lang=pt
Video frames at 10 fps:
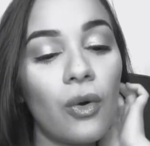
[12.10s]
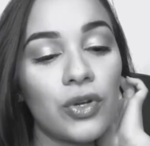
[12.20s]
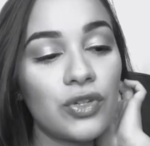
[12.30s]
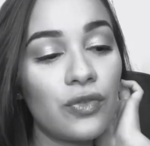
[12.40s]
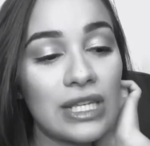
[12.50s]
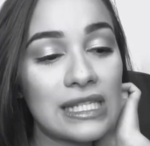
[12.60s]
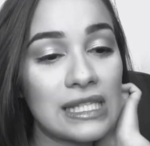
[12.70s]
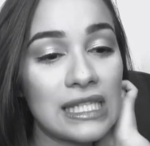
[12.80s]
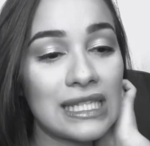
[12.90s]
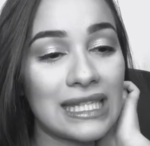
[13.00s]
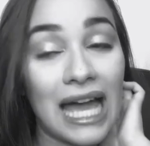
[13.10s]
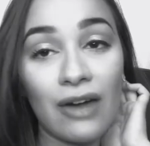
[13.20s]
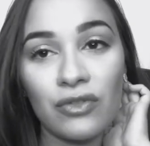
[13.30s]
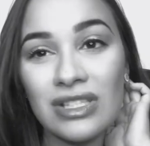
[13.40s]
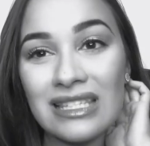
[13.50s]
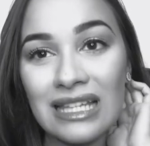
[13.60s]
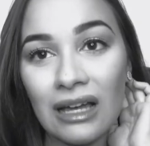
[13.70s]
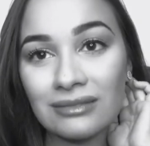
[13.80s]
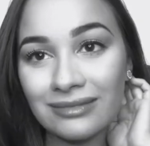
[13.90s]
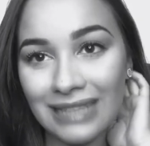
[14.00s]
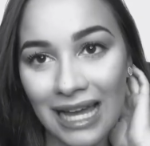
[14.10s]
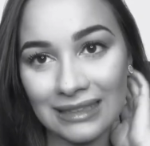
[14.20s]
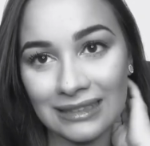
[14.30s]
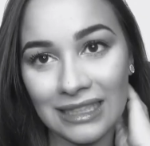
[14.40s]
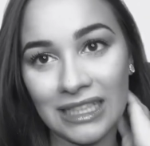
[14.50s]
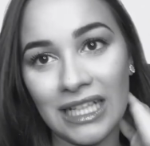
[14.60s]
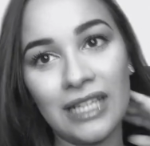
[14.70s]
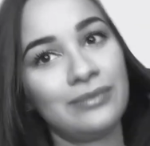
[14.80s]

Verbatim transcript: Hoje eu vou ensinar, vou ensinar nada, né?